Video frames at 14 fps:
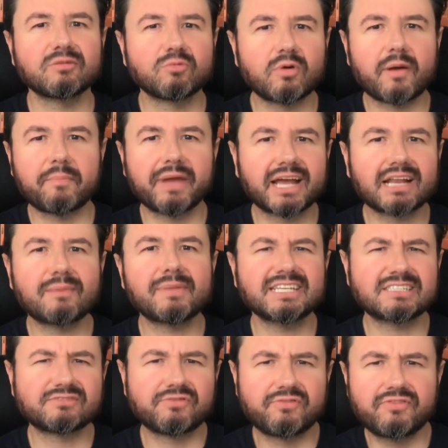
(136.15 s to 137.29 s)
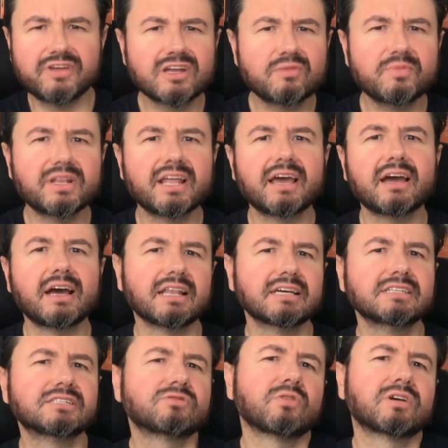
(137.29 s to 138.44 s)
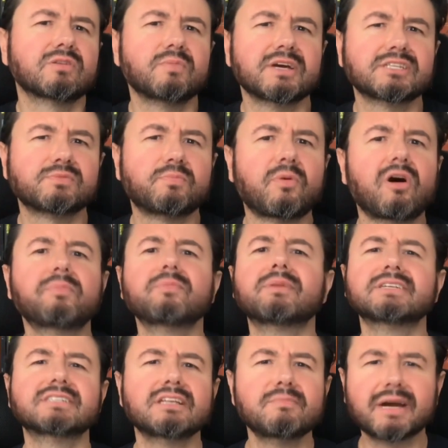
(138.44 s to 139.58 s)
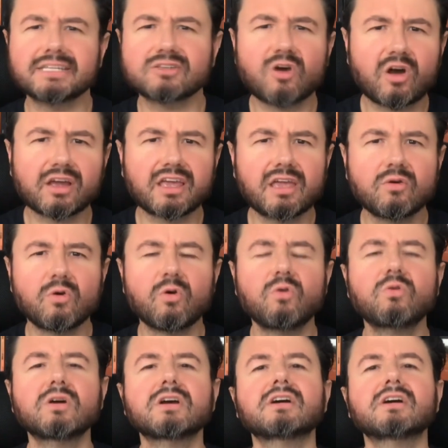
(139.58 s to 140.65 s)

Com uma pegada mais firme, né? Alanis tocando mais pop, mas ele mais rock and roll.